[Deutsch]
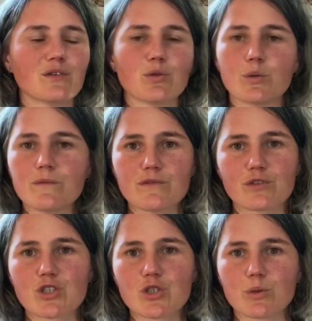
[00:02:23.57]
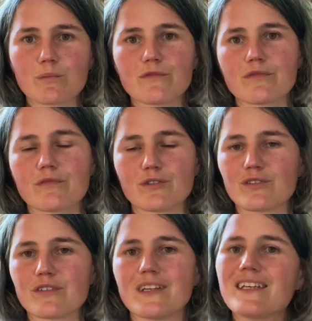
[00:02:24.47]
dumpf und stumpf
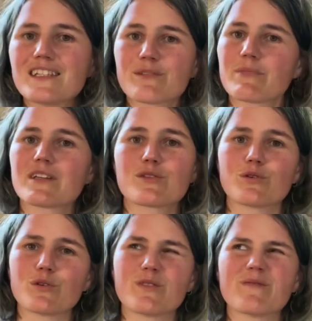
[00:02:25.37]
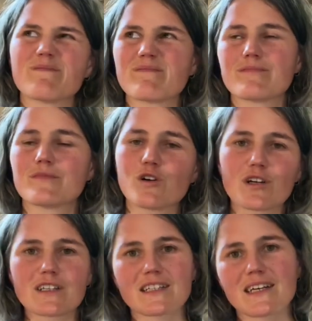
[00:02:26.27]
und nichts macht so hm,
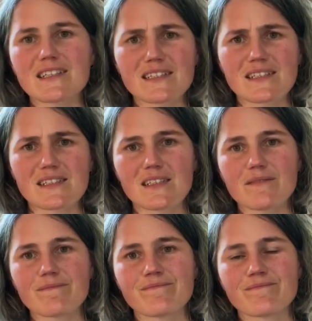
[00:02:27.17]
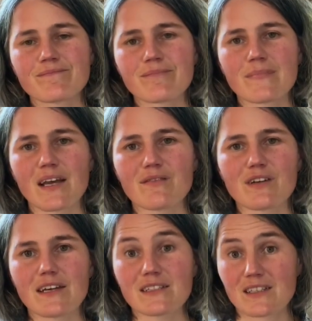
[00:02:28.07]
wirklich richtig Sinn. Ja,
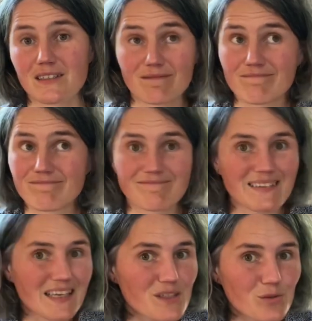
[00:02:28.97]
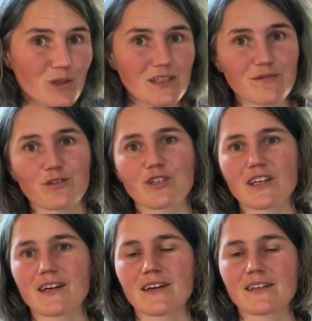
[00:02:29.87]
vielleicht kennst du das von
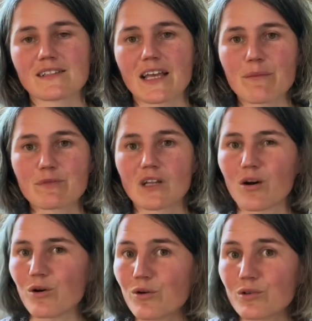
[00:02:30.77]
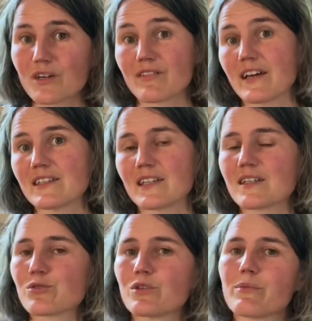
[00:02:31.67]
dir selbst auch oder vielleicht
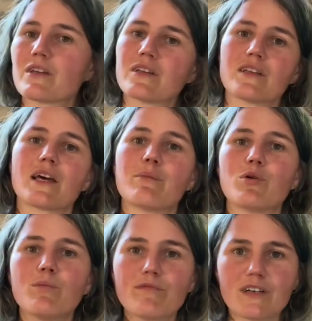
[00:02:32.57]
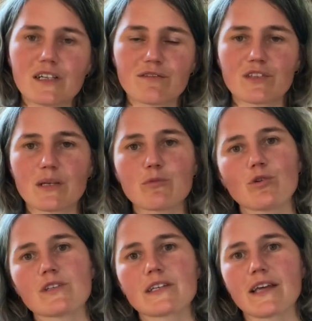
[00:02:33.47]
hast du jemanden in deinem Umfeld, von dem du
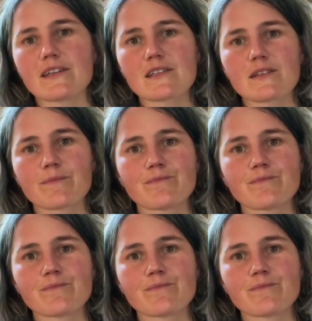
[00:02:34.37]
das kennst.